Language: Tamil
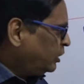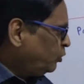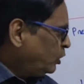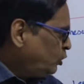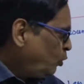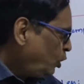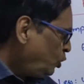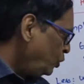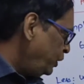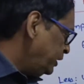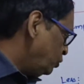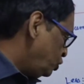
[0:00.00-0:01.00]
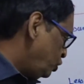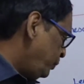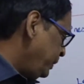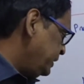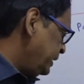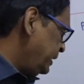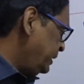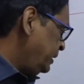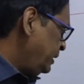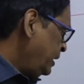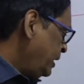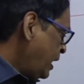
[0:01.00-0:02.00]
அது வந்து ஒரு டுவெண்ட்டி தௌசண்ட் ருபீஸு
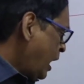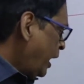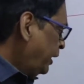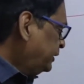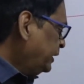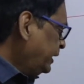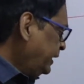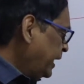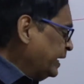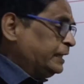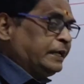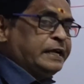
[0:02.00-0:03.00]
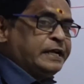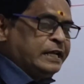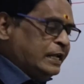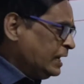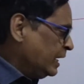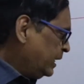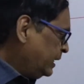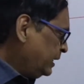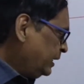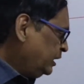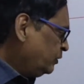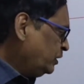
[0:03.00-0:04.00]
அடுத்தது எயிட்டி டியில்
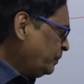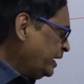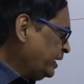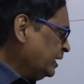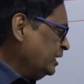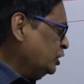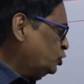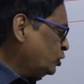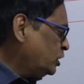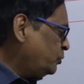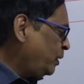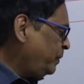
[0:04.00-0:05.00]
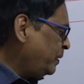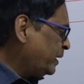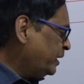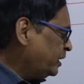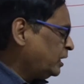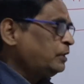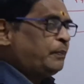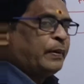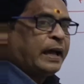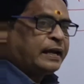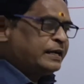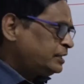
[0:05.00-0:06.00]
இது வந்து மெடிக்கல் இன்சூரன்ஸ் ப்ரீமியம் கட்டியிருக்கிறது
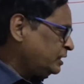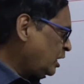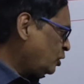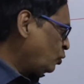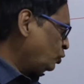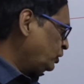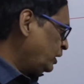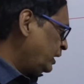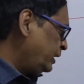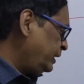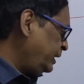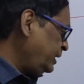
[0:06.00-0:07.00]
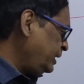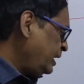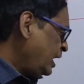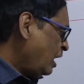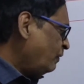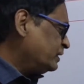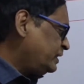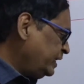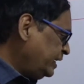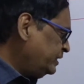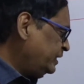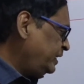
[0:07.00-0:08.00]
பேரண்ட்ஸுக்காக கொடுத்துருக்கிறது அவங்க
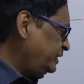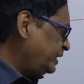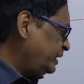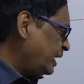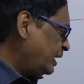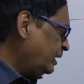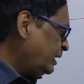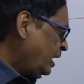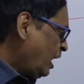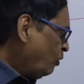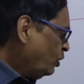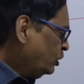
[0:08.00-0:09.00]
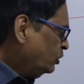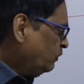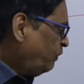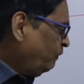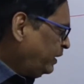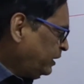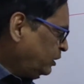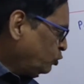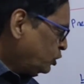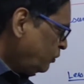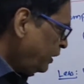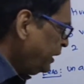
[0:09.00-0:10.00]
சீனியர் சிட்டிசன் தான் அவங்களுக்கு வந்து ஃபிஃப்டி
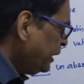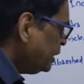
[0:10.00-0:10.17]
தௌசண்ட் வரைக்கும்